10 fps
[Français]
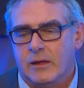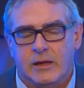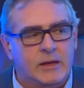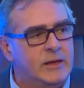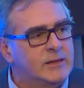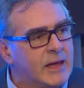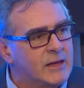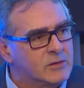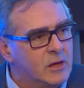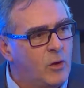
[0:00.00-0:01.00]
étaient,
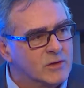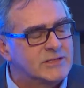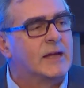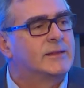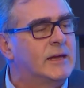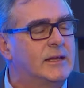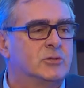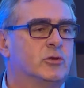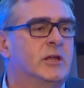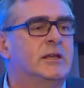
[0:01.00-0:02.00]
On sentait que les
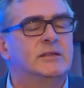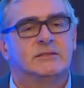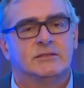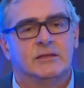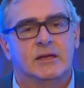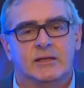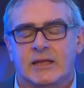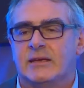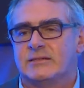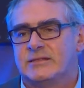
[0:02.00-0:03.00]
journalistes
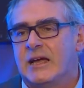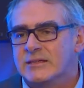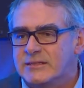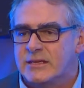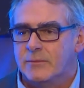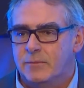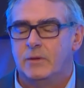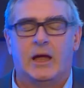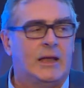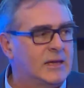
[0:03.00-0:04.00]
étaient sensibles
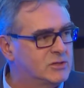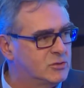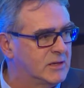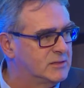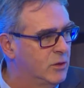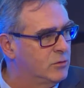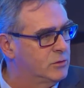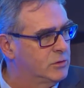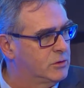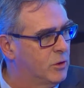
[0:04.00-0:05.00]
à la situation
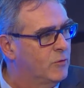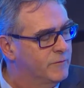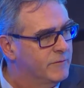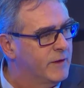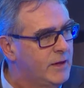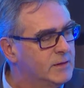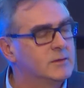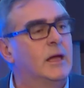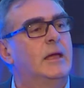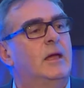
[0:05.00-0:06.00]
qu'on vivait,
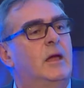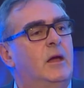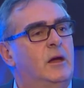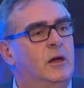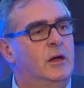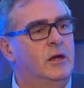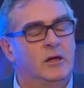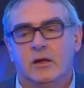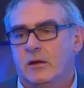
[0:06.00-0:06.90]
euh,